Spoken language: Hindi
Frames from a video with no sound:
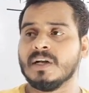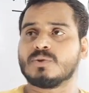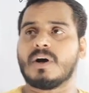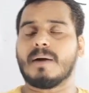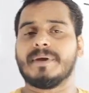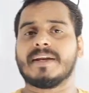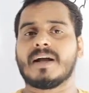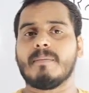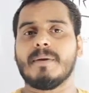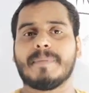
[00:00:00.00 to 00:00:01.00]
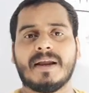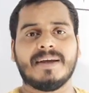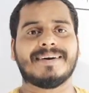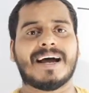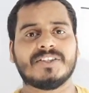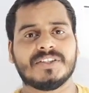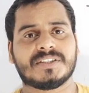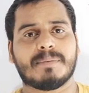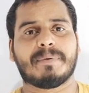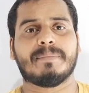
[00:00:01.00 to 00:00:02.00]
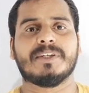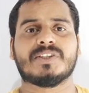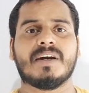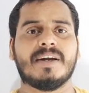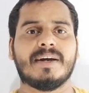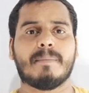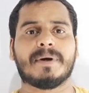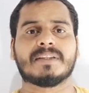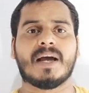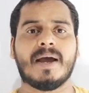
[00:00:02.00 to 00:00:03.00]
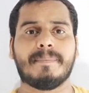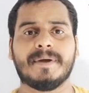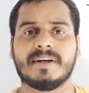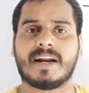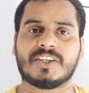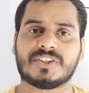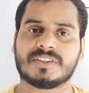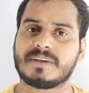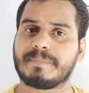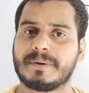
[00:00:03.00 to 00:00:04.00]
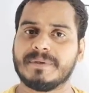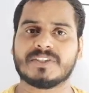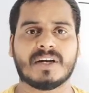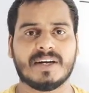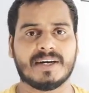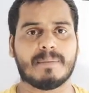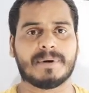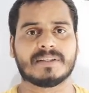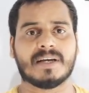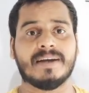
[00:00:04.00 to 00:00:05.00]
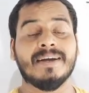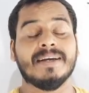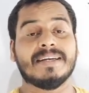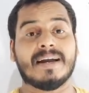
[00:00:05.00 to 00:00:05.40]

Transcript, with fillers: तो अमेरिका में पहले राज्य से परमिशन लेना पड़ता है फिर राष्ट्र से परमिशन लेना पड़ता है